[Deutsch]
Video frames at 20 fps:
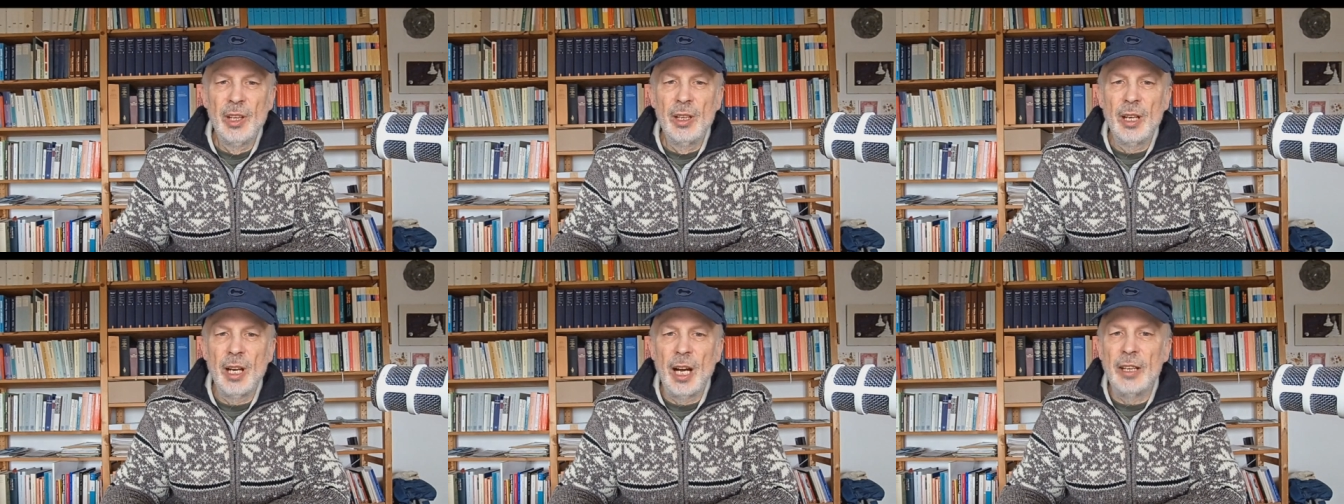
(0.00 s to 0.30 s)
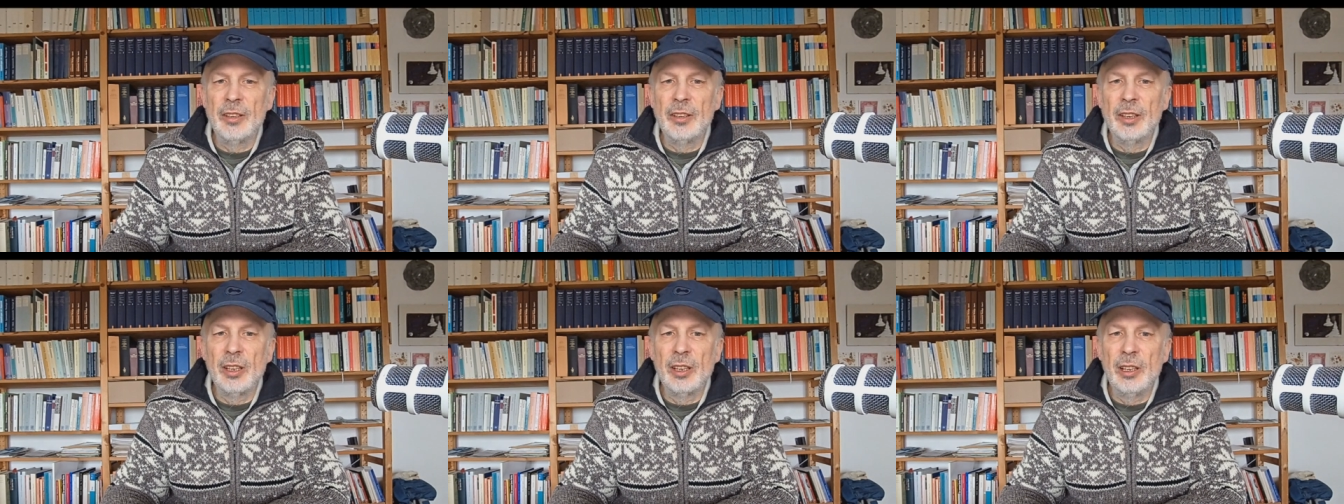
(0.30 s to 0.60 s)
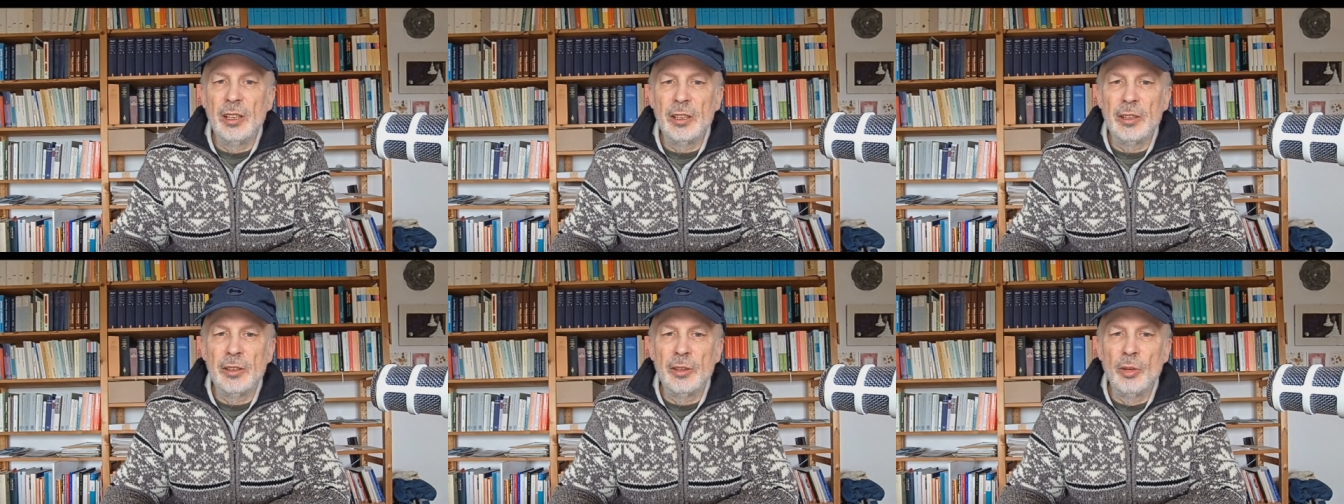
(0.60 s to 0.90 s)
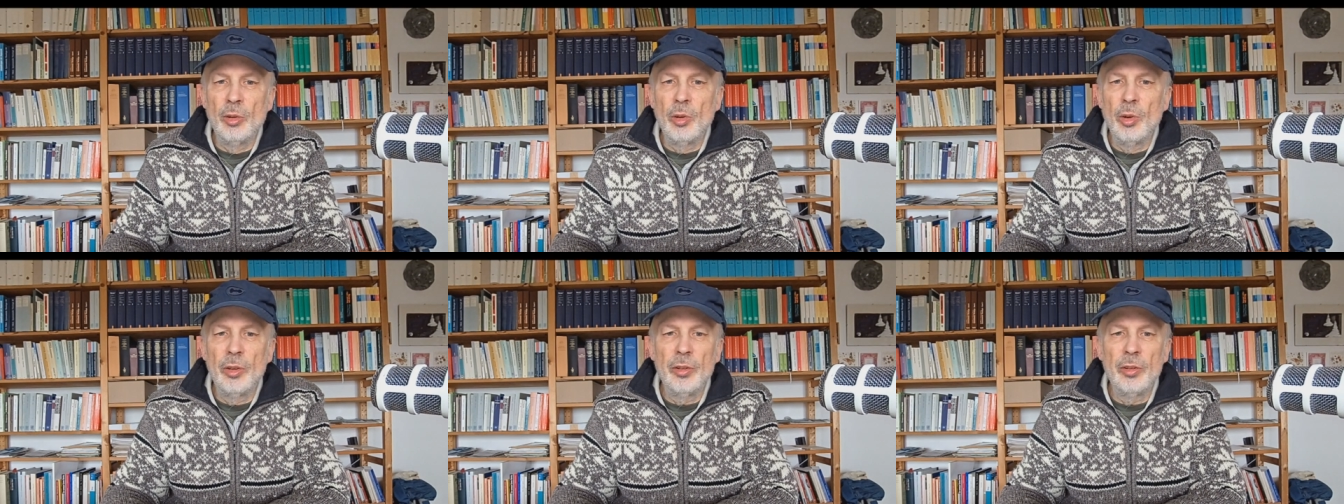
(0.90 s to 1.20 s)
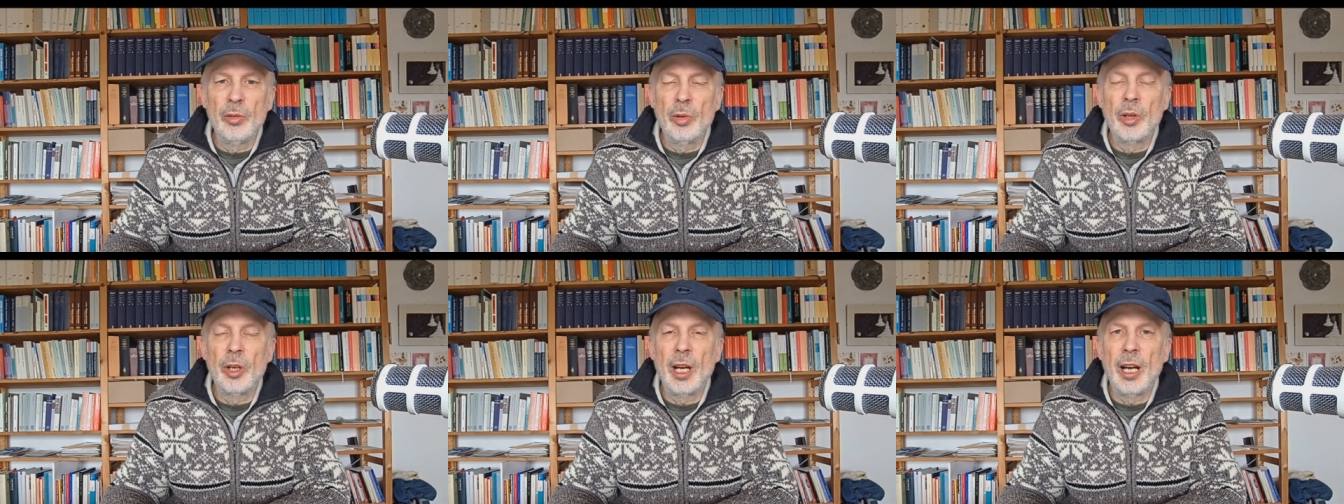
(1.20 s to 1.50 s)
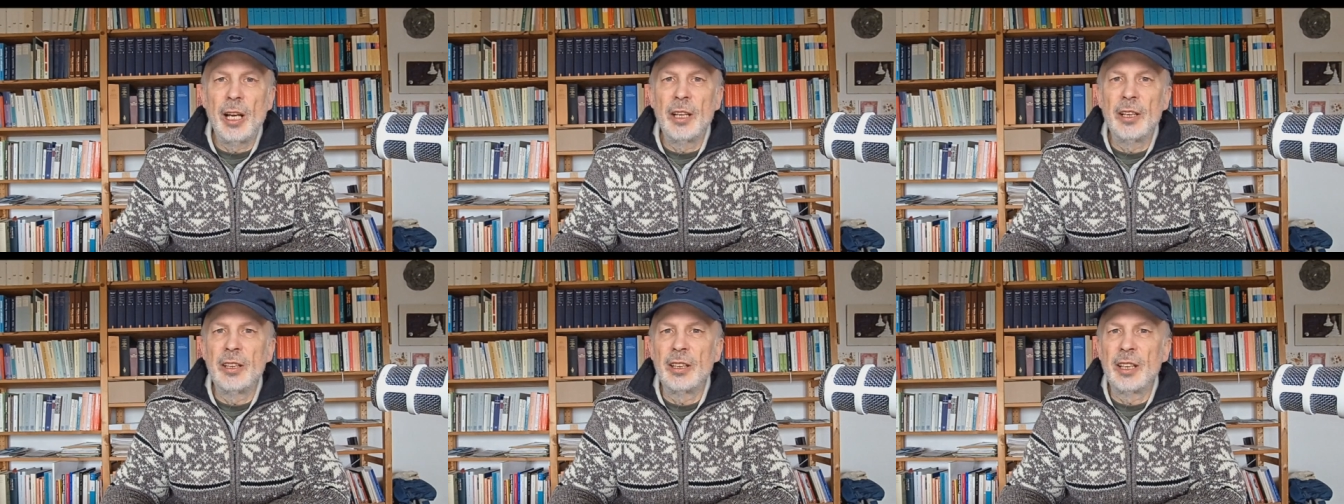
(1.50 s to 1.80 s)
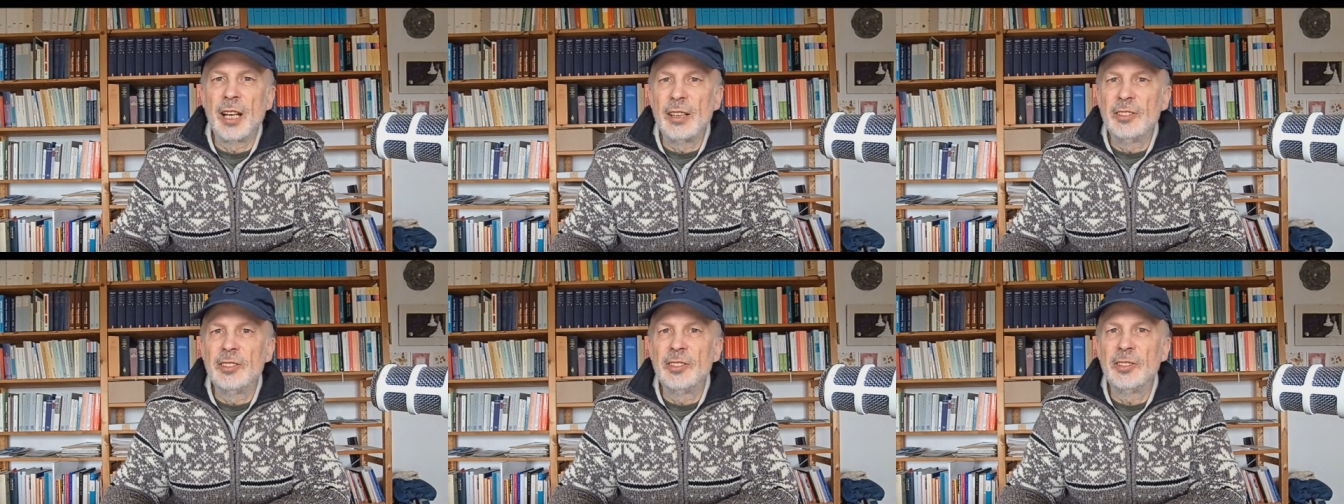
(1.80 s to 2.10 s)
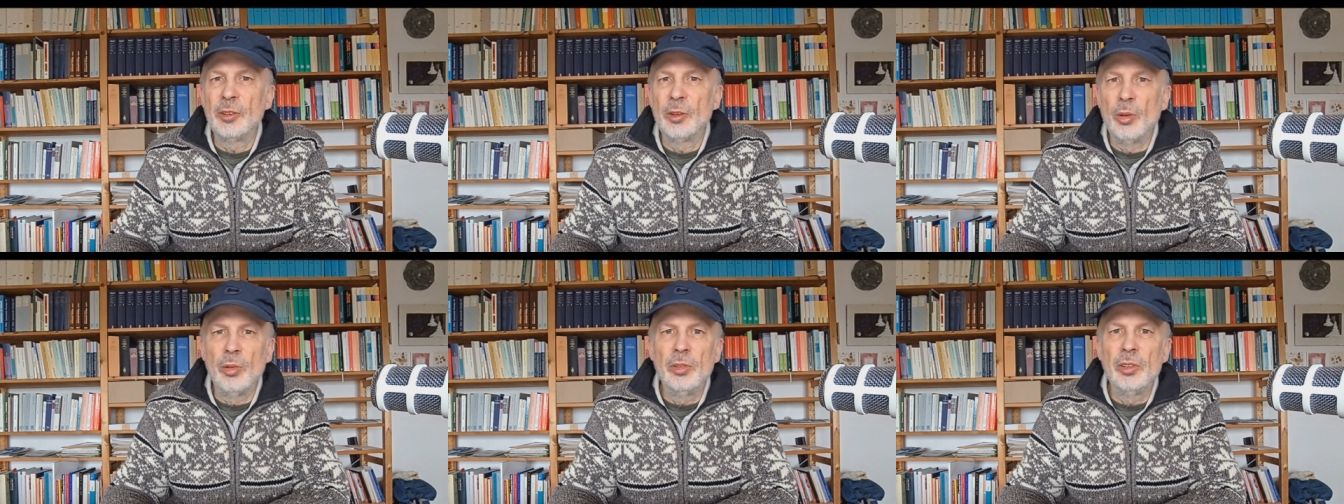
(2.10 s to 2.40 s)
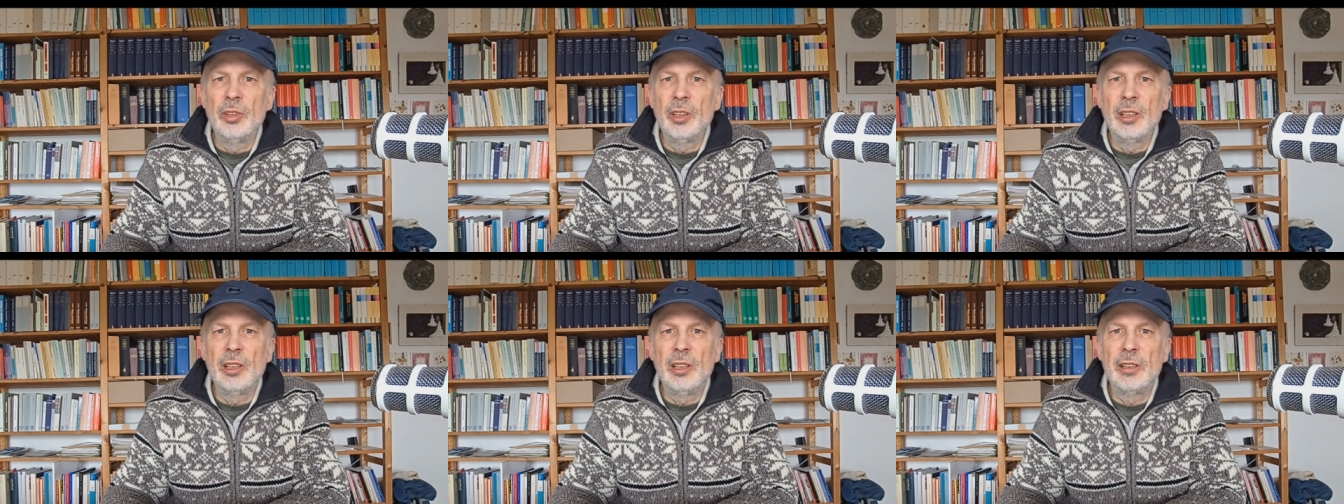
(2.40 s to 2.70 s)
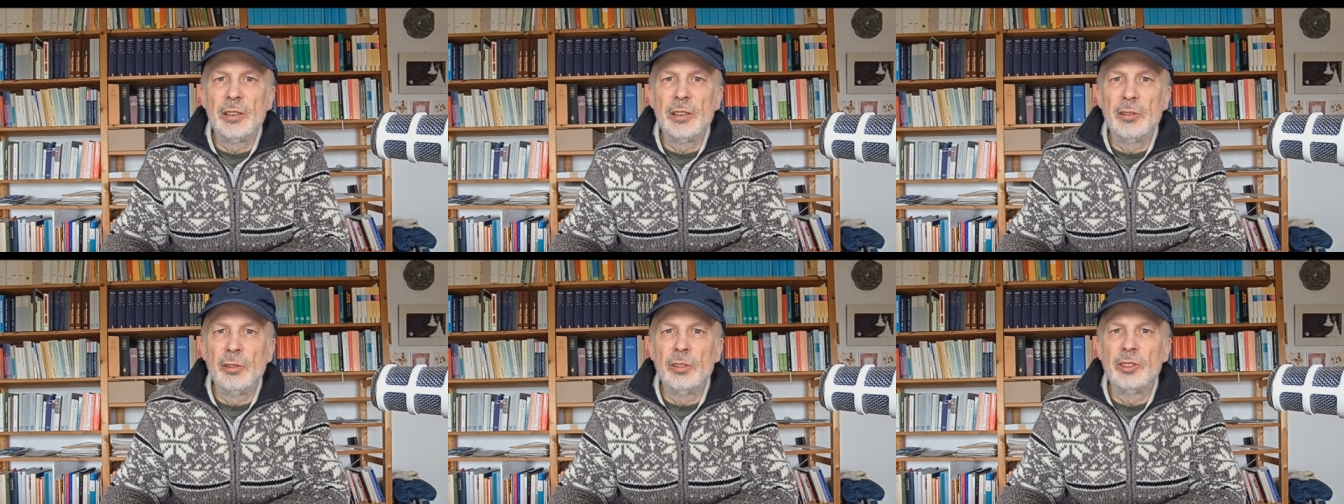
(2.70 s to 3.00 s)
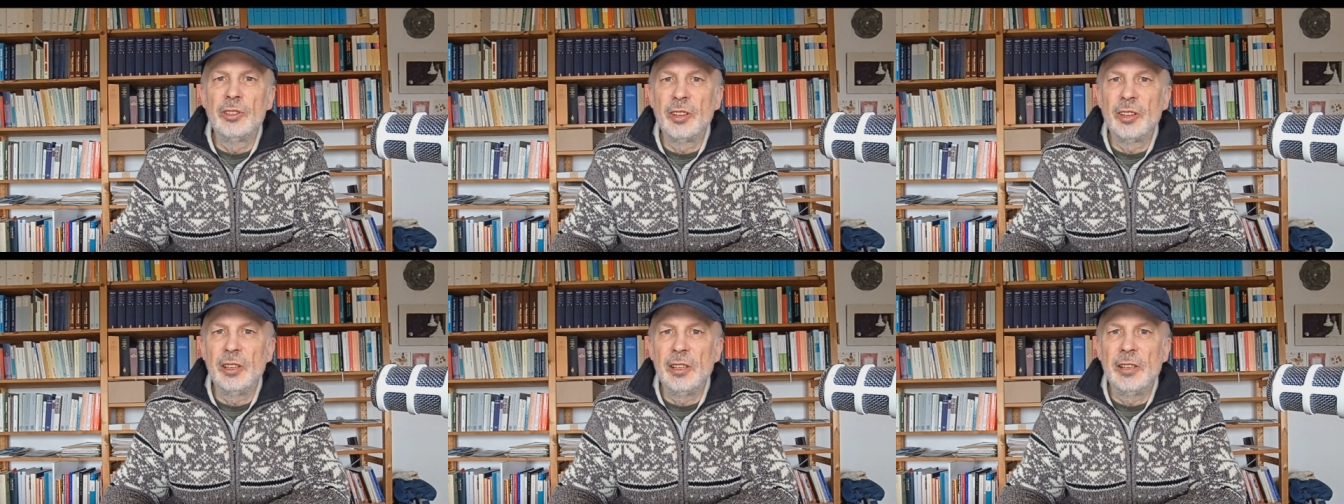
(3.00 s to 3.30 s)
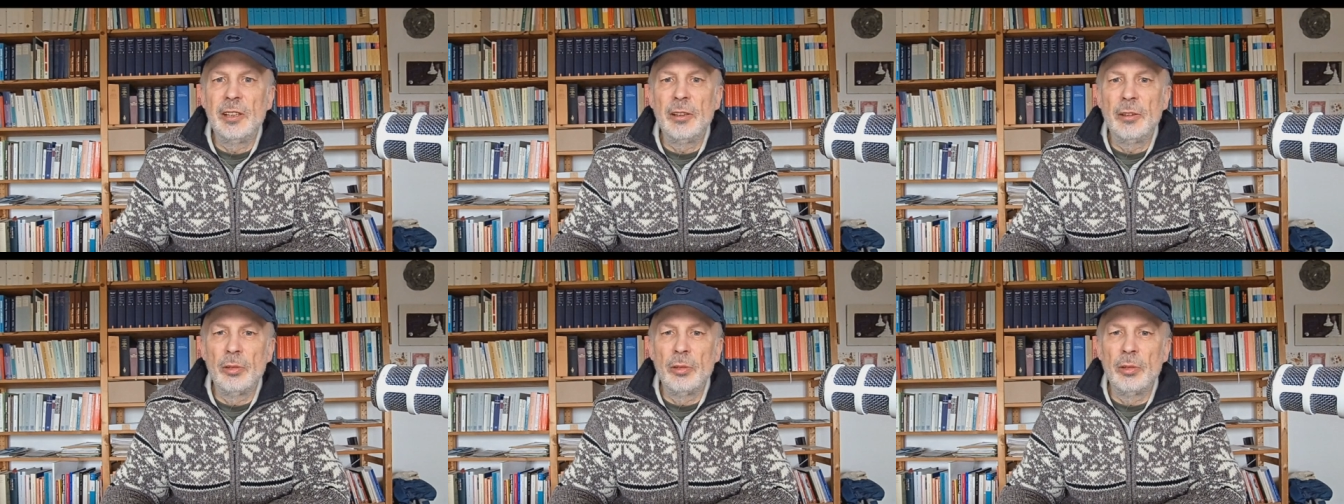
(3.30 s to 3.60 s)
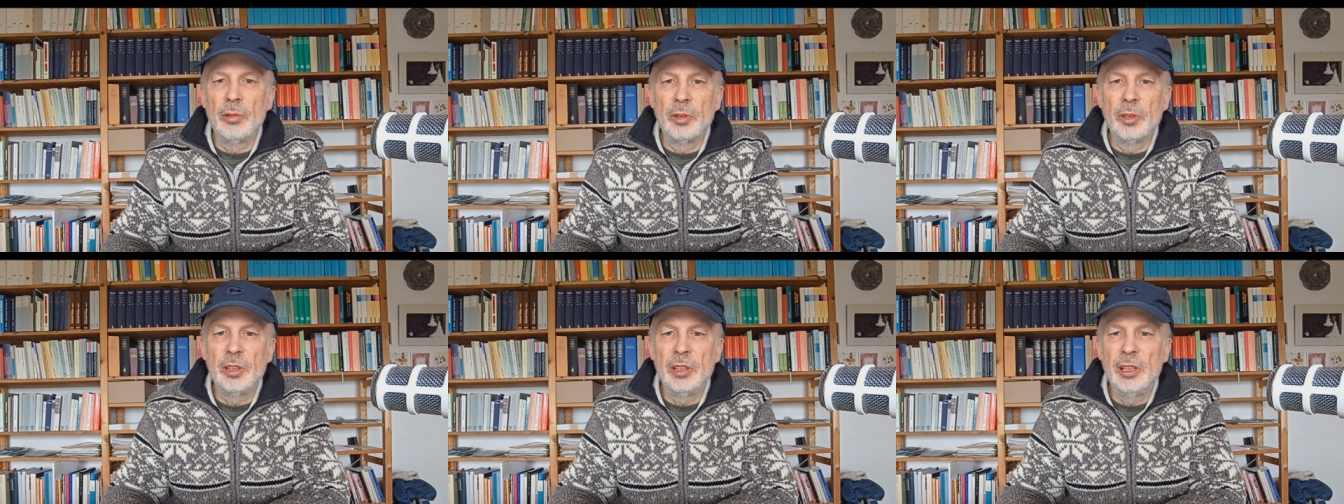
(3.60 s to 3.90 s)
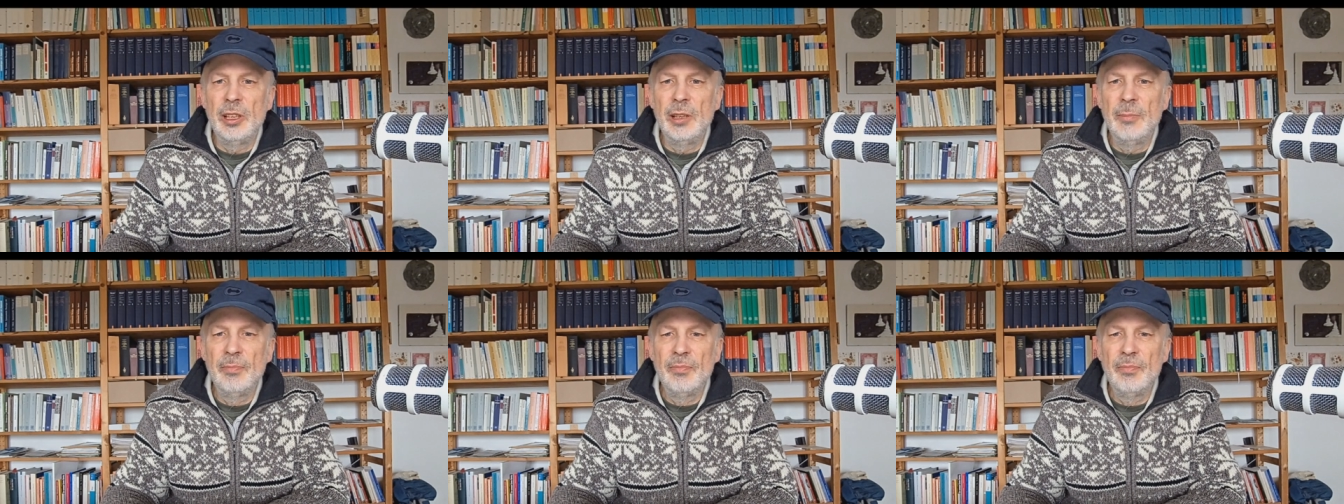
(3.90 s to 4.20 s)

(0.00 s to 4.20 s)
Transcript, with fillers: eine Religion oder eine ganz unreligiöse Ideologie,